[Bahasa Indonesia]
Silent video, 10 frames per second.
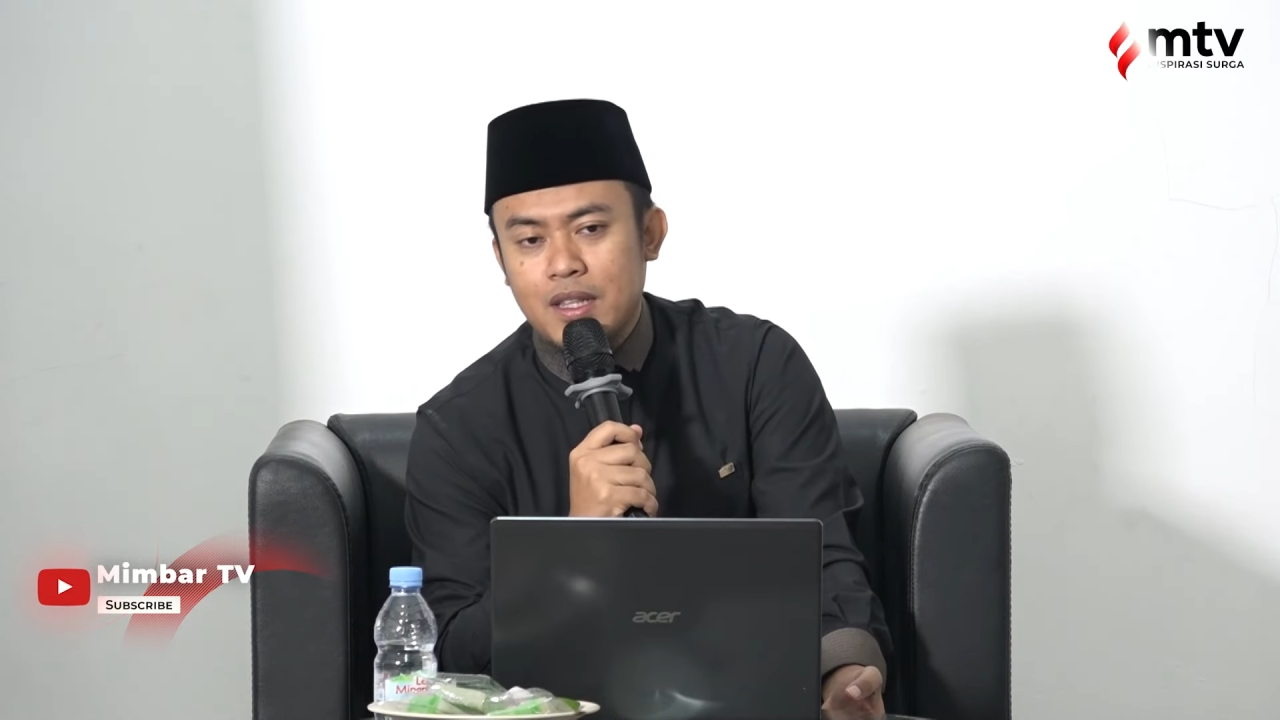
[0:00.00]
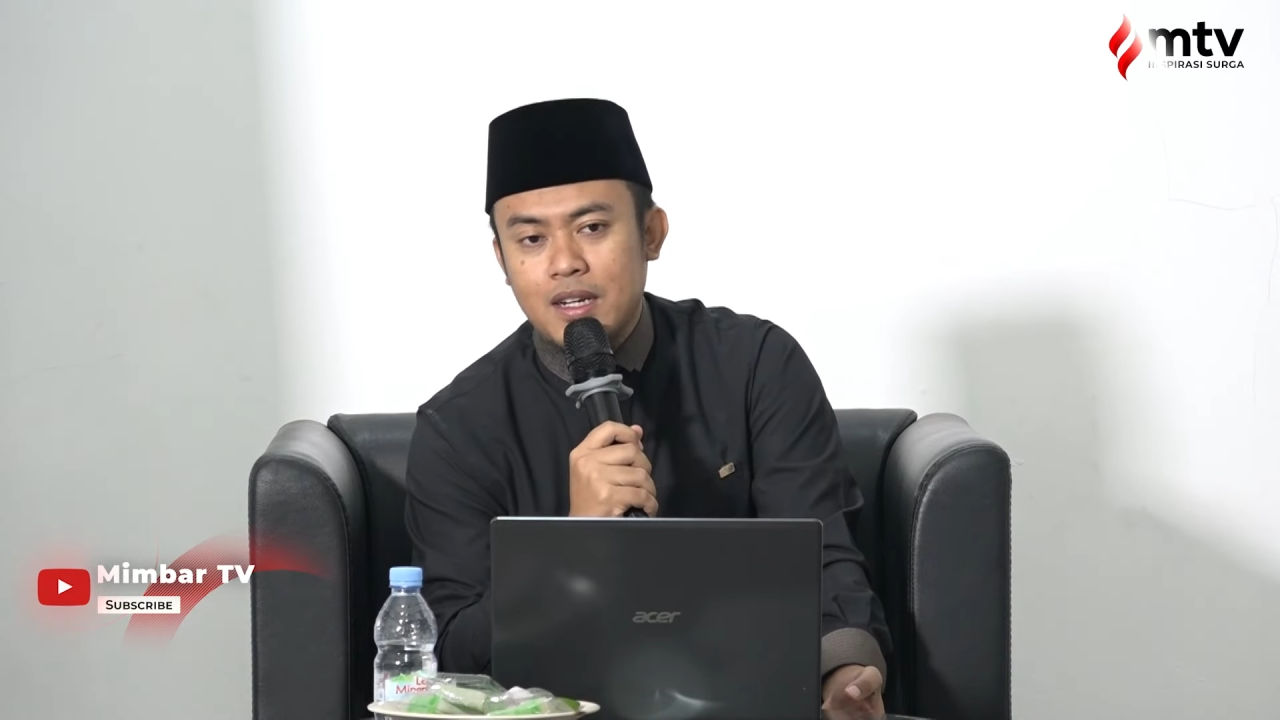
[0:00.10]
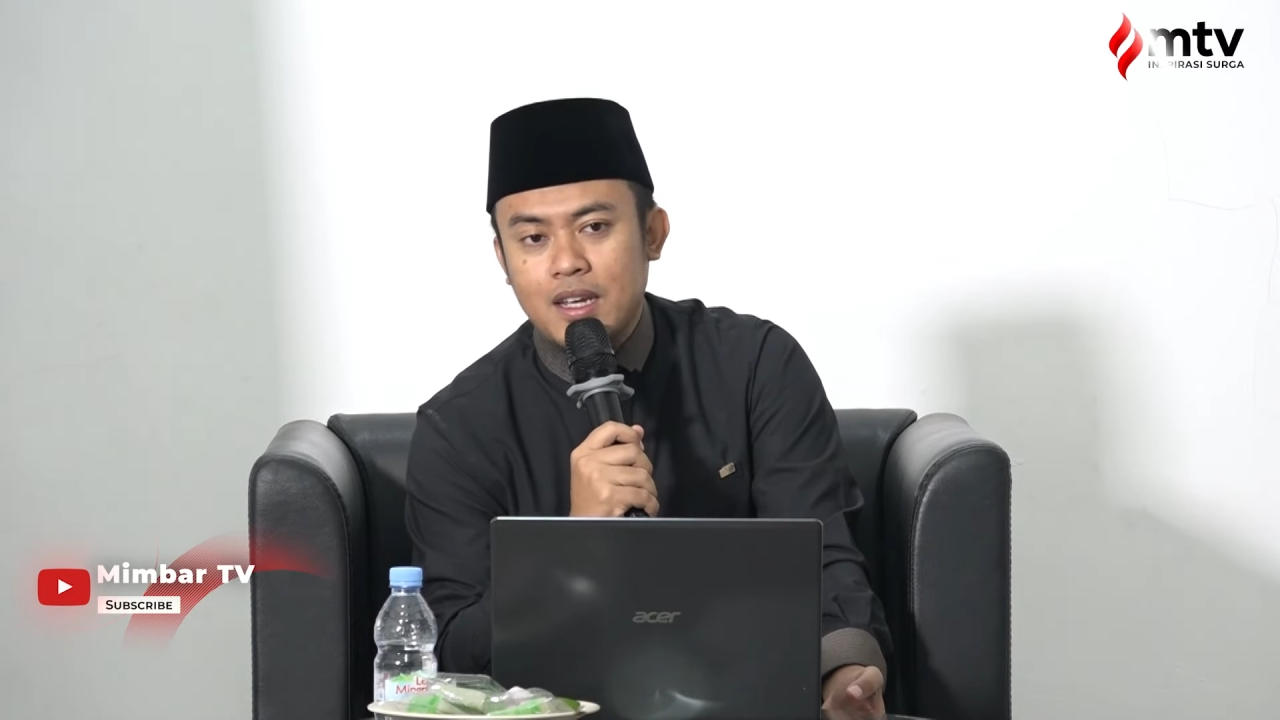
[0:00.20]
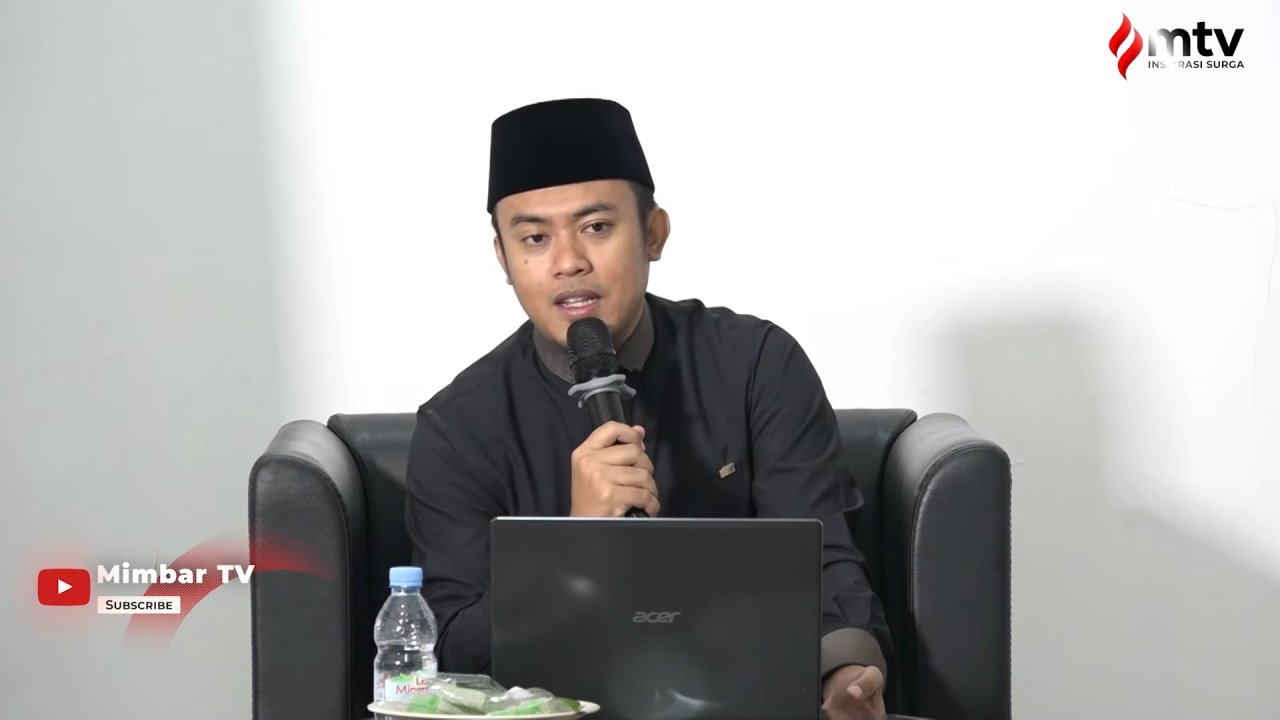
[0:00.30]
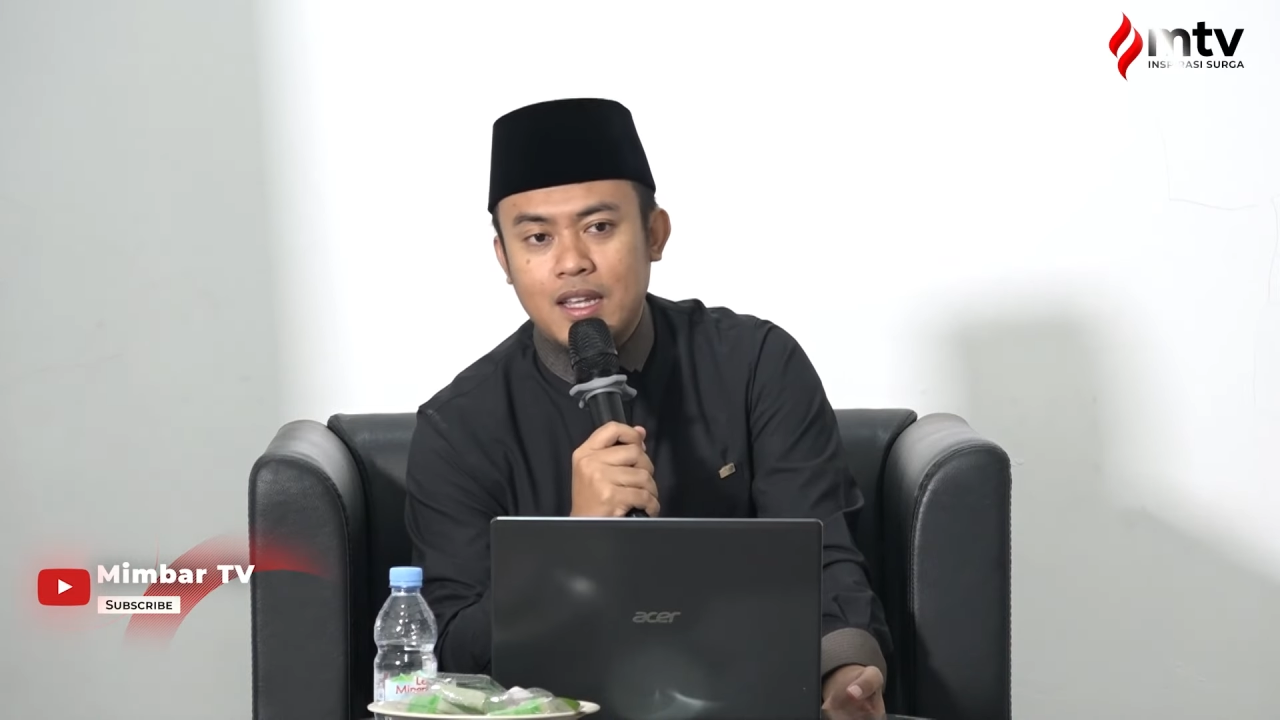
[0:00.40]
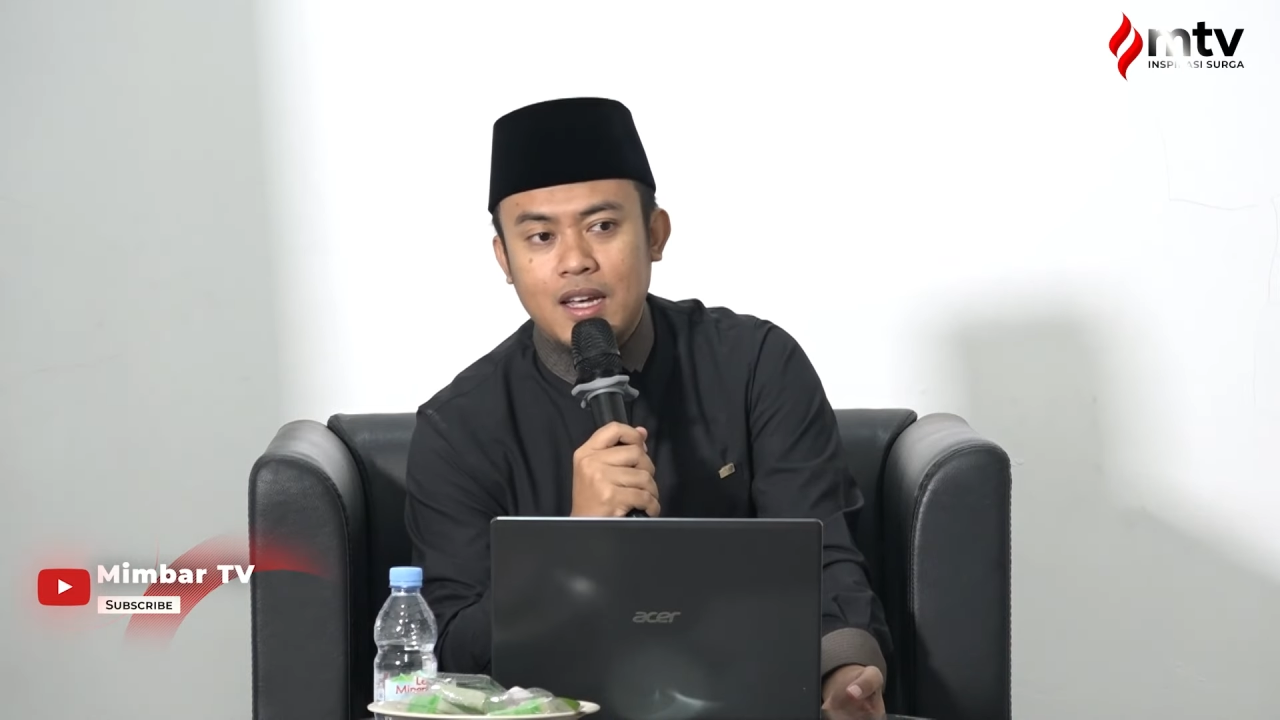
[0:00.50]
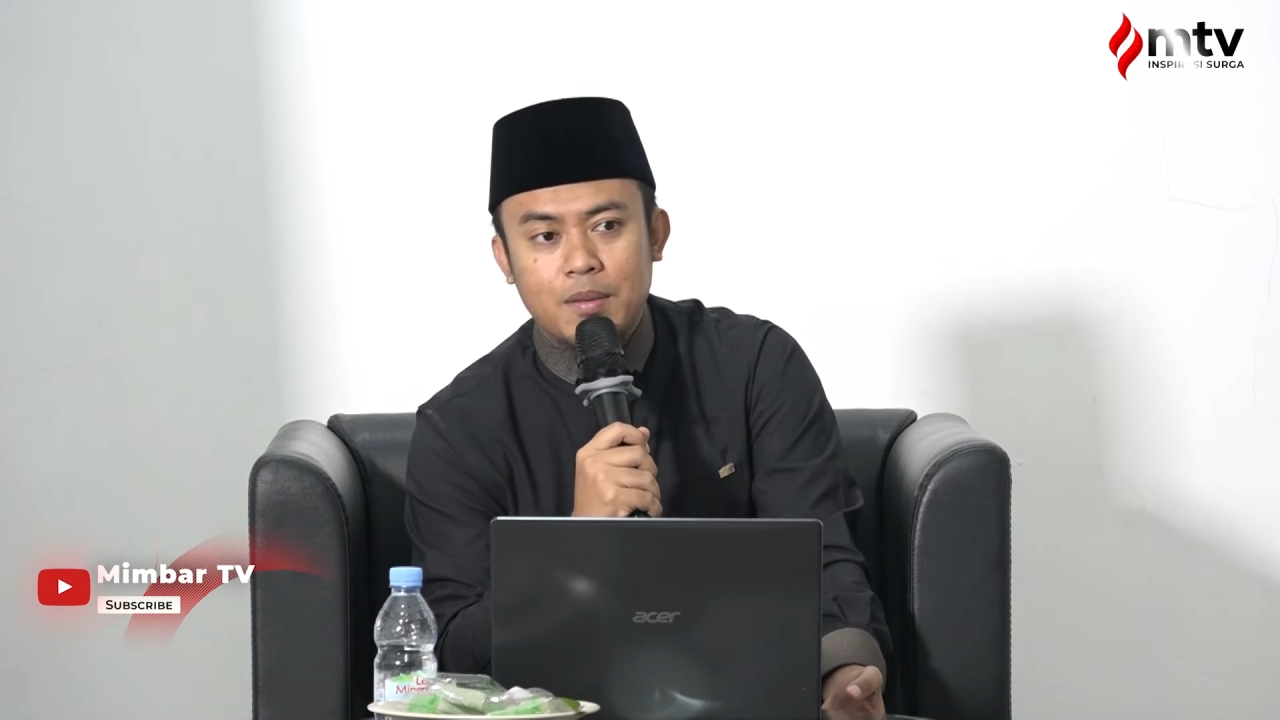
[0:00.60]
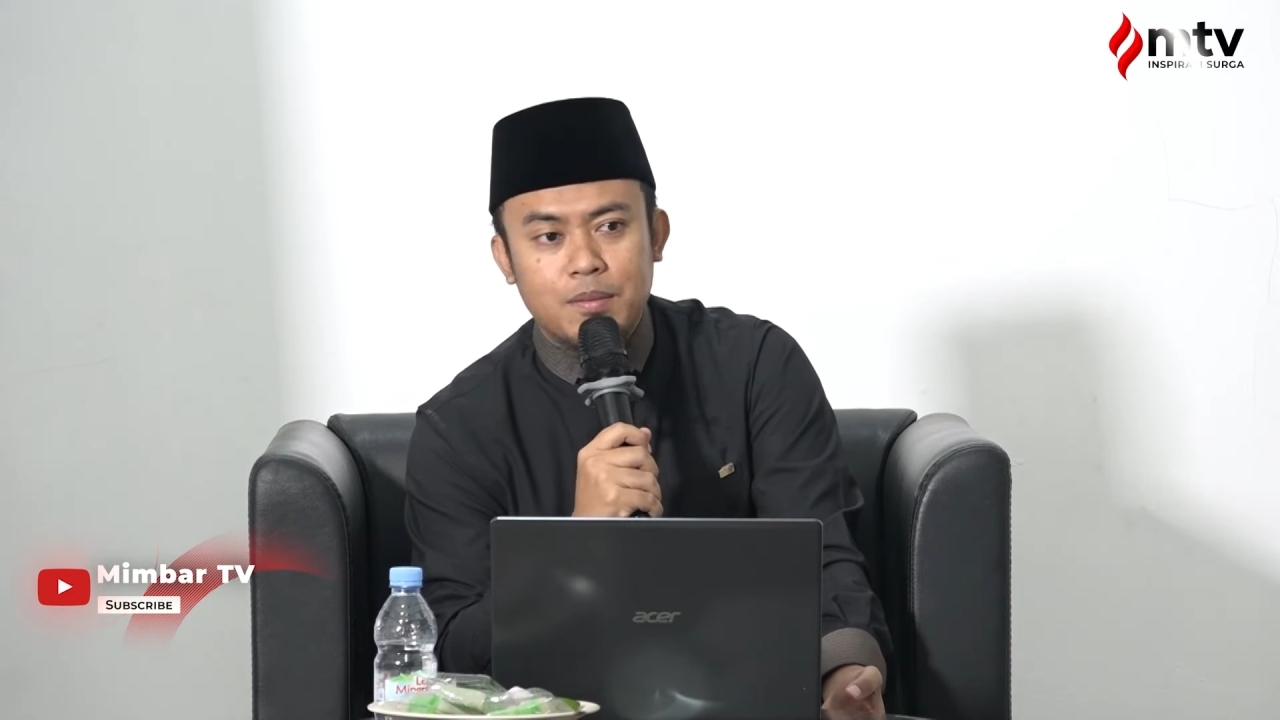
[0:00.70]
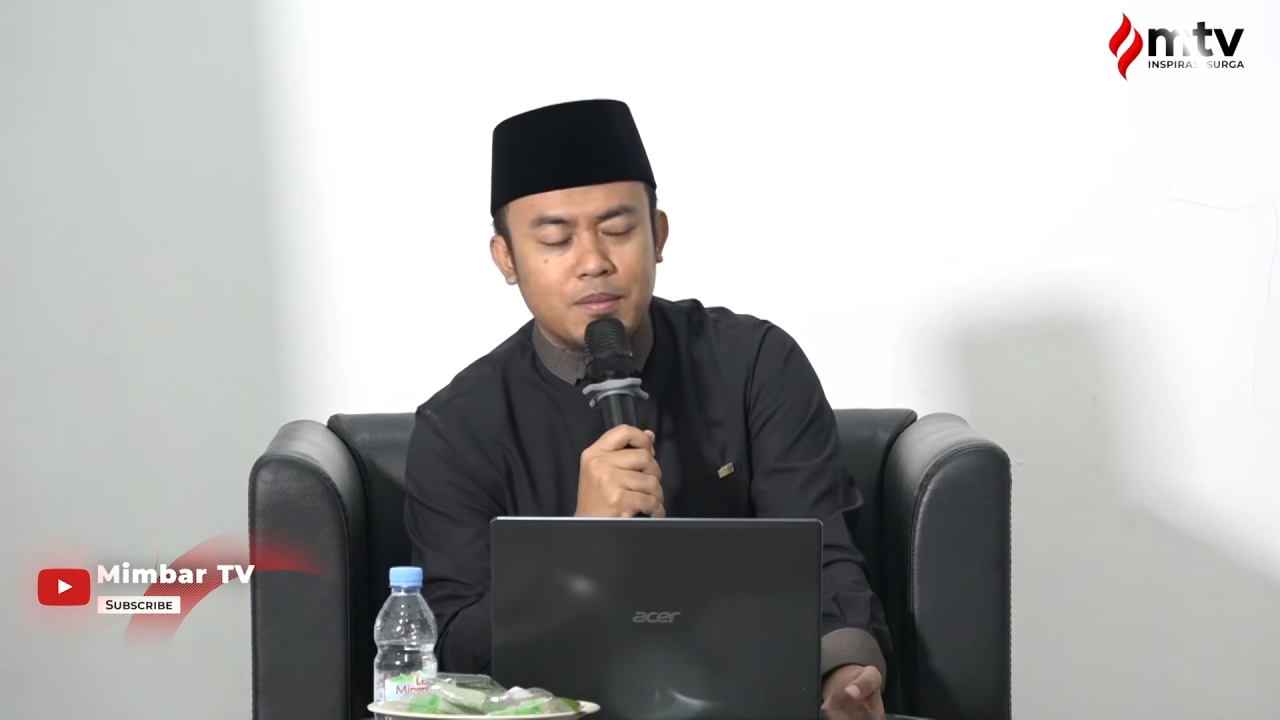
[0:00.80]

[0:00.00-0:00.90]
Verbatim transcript: ternyata